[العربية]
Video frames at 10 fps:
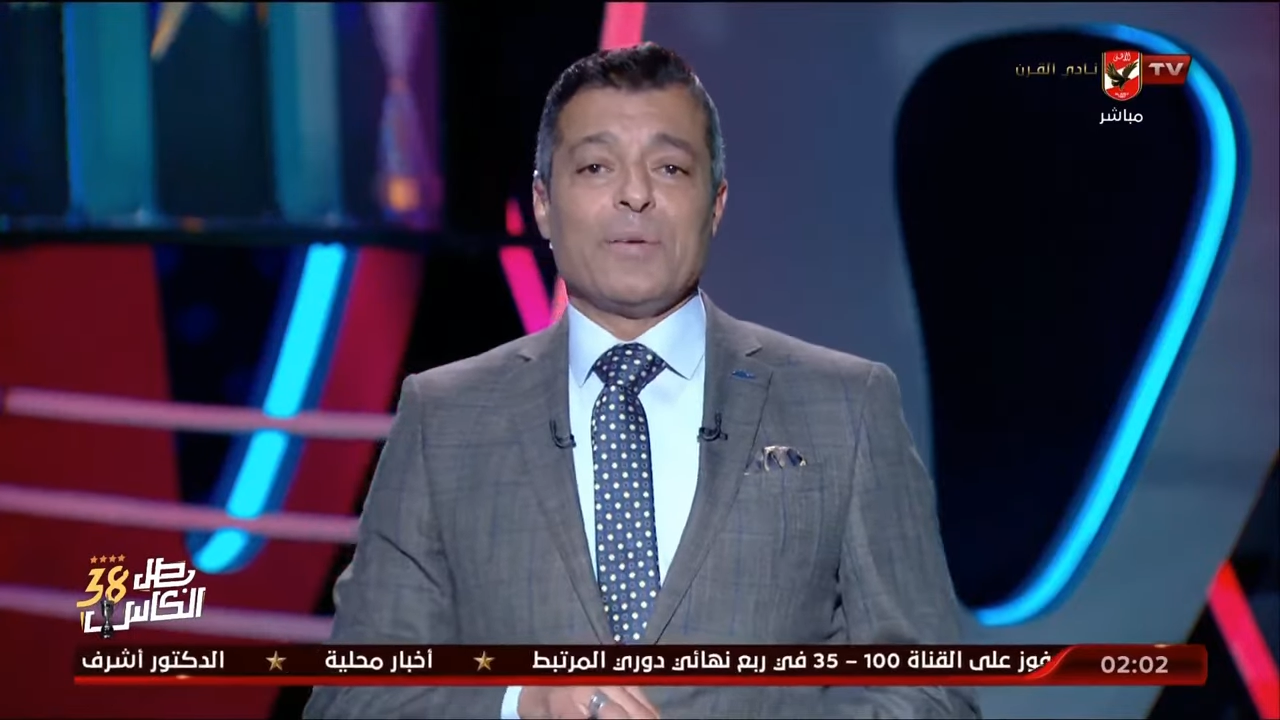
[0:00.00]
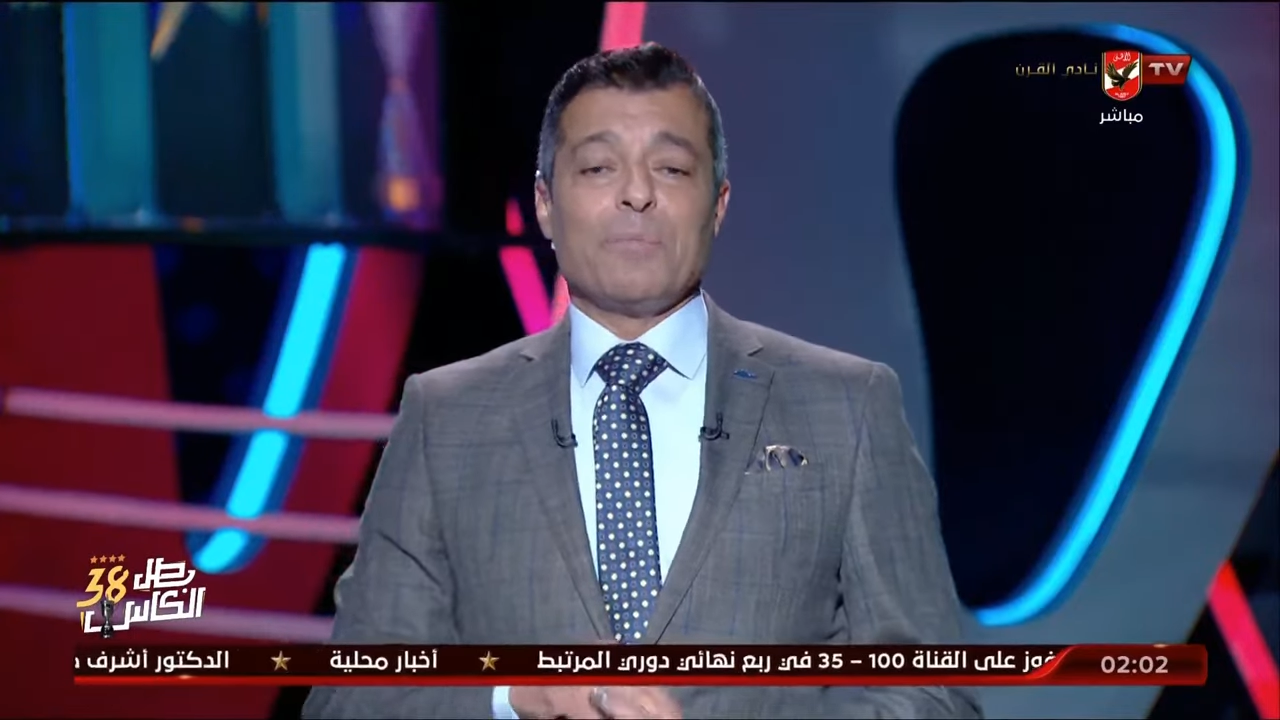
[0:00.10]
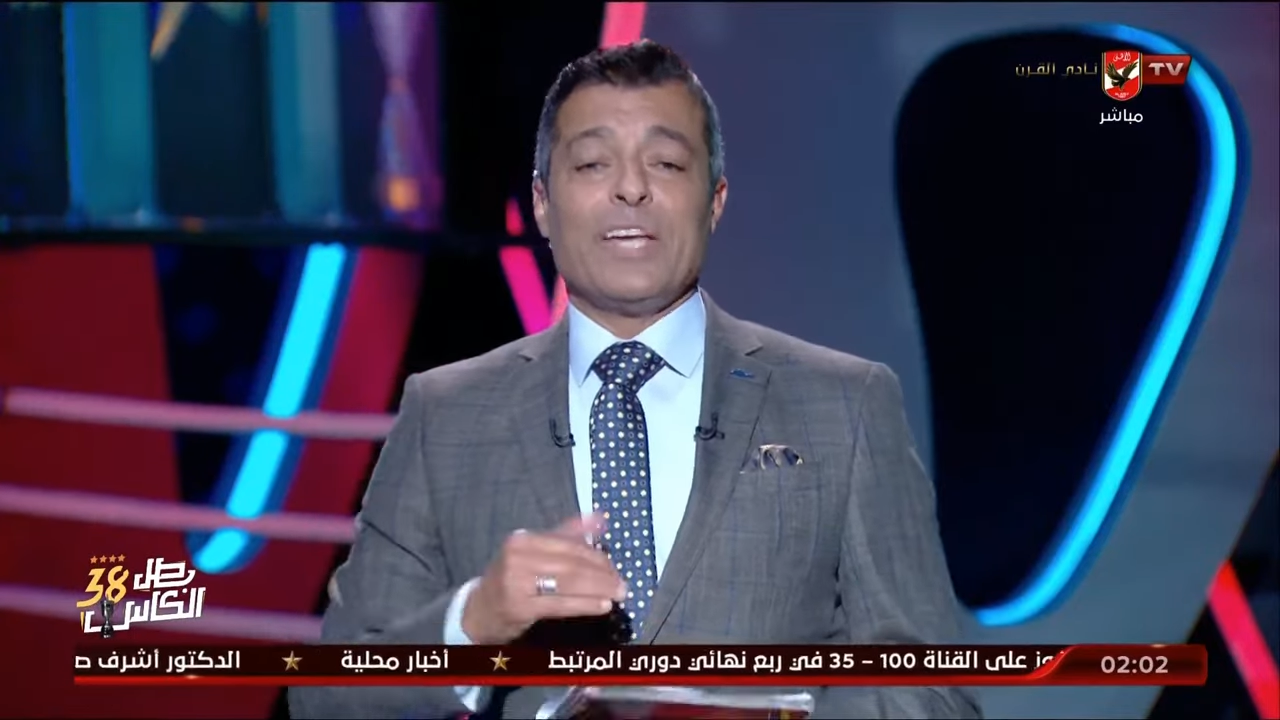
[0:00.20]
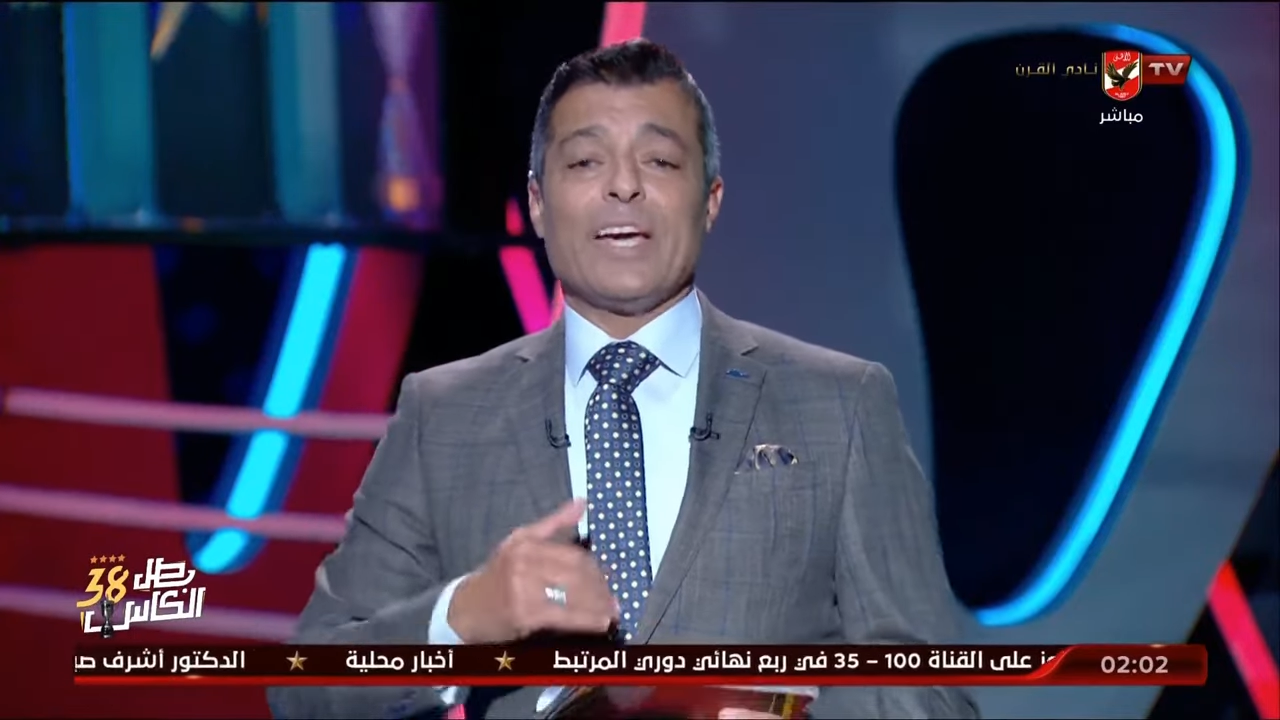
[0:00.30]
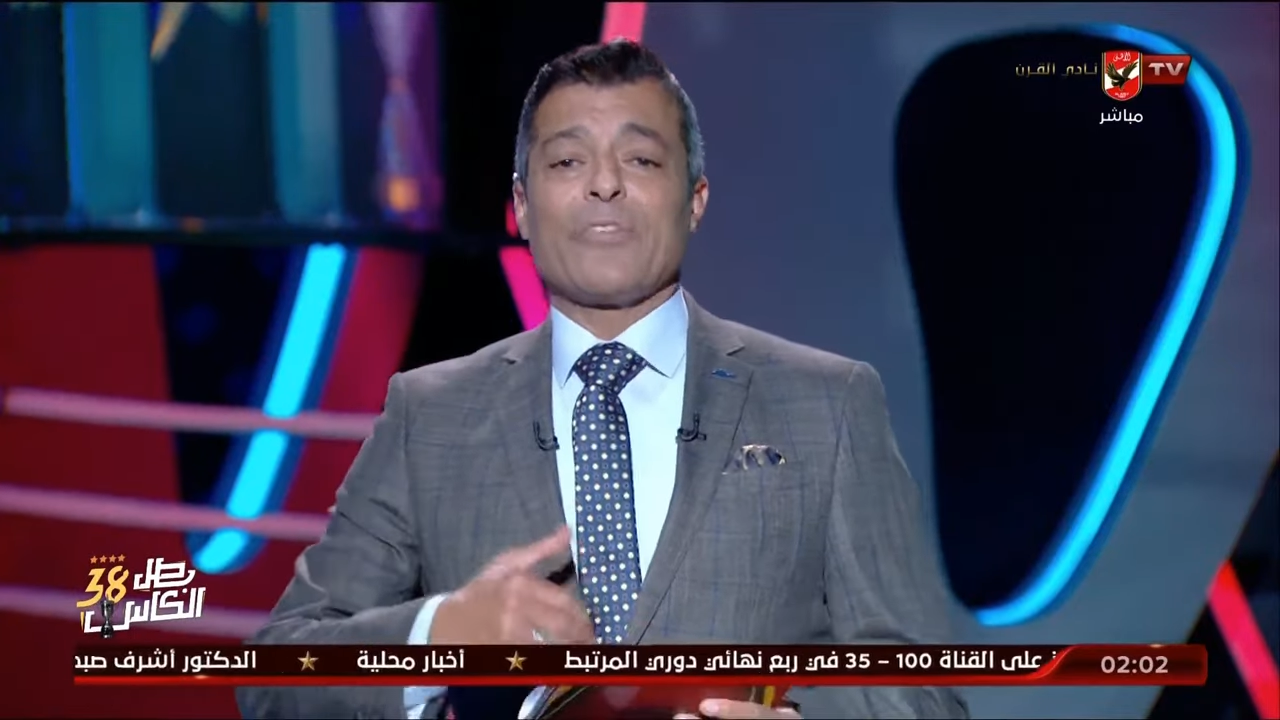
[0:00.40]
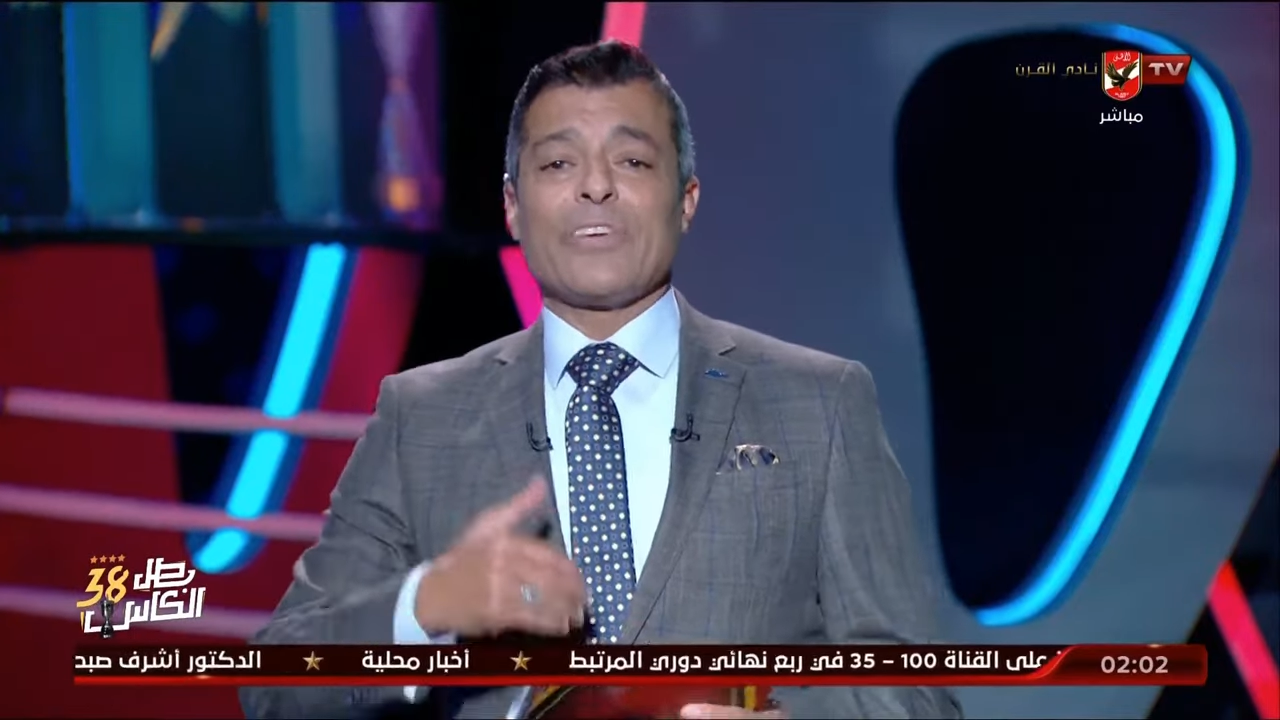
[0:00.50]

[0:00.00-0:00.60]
بيعرف